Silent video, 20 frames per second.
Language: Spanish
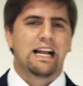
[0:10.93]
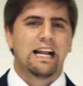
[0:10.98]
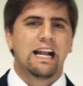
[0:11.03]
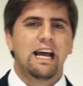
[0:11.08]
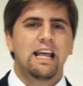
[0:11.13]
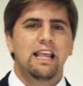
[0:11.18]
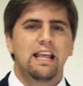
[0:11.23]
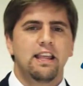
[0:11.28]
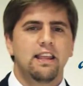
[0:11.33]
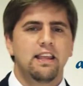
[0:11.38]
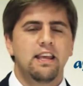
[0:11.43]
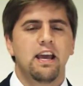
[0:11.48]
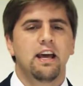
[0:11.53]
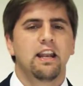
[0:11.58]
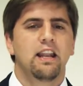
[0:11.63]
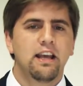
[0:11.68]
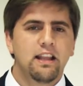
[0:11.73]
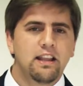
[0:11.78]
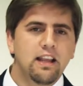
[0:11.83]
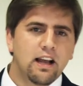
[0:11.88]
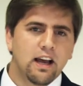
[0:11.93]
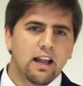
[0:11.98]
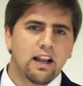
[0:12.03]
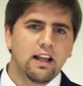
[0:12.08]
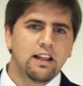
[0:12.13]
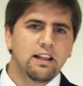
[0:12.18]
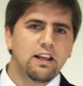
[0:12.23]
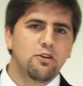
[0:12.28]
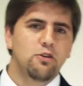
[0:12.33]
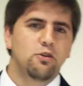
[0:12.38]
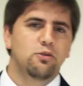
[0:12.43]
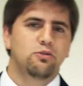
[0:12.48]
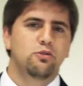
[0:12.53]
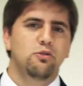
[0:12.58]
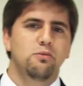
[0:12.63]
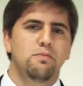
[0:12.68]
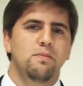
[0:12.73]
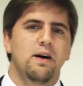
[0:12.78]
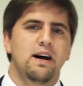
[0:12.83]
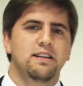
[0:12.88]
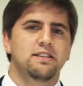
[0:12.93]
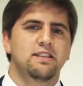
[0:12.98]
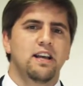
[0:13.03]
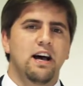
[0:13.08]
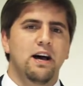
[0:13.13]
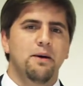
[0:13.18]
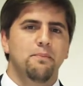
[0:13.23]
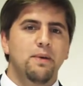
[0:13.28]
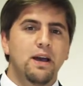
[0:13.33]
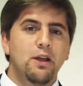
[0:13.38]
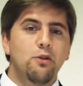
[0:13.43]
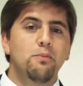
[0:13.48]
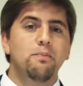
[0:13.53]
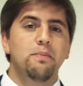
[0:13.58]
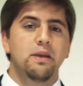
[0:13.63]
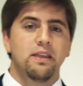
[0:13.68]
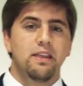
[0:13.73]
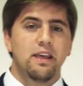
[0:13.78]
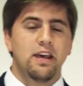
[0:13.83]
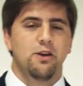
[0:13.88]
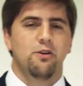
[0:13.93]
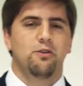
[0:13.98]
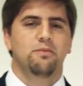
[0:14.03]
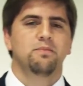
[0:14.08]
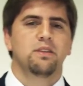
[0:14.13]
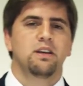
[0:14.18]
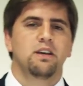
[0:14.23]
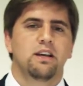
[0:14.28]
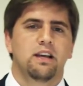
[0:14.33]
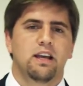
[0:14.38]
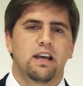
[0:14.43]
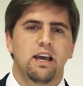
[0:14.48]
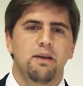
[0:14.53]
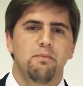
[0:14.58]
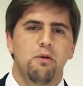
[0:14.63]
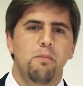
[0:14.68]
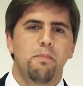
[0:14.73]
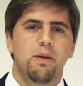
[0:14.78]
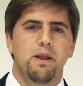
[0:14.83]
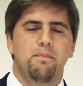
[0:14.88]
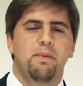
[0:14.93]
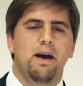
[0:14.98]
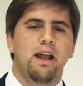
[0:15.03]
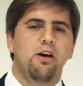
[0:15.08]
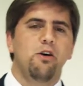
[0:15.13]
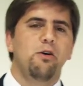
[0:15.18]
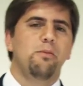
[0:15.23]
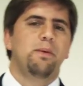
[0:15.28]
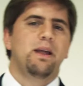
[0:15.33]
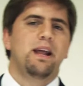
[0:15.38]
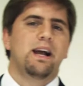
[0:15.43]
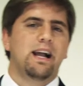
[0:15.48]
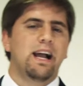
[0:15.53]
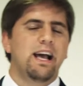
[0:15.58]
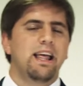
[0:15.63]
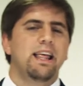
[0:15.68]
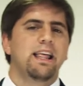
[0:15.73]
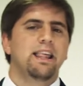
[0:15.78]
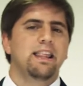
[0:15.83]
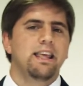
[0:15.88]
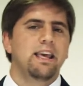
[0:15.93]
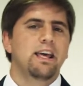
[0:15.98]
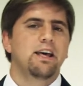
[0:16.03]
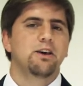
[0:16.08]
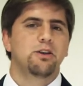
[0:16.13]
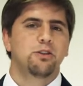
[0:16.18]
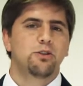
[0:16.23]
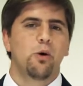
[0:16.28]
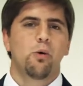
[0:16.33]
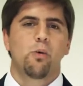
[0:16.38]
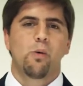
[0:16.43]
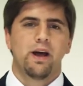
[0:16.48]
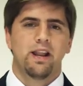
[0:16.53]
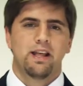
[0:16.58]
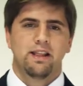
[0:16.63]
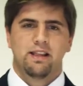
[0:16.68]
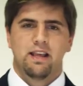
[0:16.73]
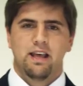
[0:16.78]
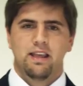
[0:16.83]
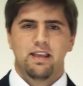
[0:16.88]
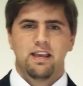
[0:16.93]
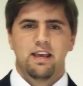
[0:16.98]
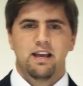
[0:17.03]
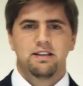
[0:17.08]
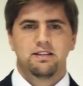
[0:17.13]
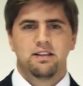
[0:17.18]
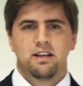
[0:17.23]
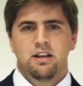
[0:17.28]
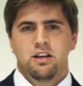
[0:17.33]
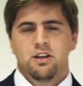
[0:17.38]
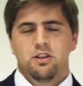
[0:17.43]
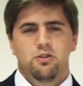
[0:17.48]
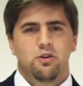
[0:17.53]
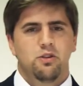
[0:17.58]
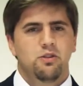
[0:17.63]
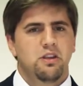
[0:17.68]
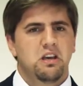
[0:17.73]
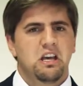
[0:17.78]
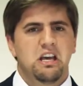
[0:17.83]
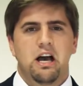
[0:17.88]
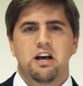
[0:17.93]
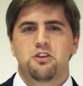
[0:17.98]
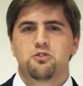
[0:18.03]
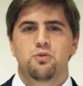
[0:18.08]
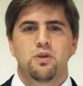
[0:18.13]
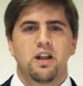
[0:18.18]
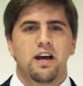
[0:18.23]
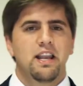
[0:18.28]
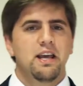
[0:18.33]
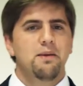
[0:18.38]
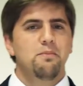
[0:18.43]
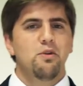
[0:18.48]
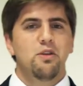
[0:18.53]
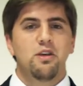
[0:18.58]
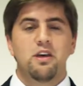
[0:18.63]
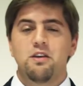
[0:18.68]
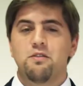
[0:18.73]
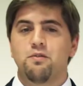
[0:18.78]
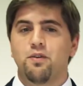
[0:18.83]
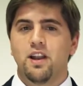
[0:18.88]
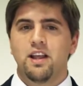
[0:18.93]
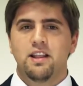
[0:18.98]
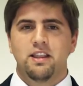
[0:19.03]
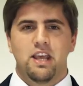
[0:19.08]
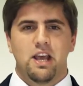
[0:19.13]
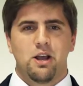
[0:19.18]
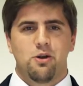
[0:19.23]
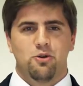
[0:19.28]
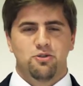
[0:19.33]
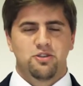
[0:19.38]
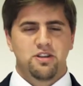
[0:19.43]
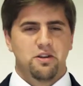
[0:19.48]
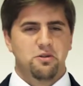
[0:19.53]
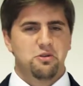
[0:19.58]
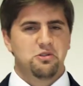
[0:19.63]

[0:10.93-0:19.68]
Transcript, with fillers: Cada día en este canal de YouTube vas a ver un video que hemos preparado para cada día de estos 40 días, donde ayunaremos de diferentes cosas.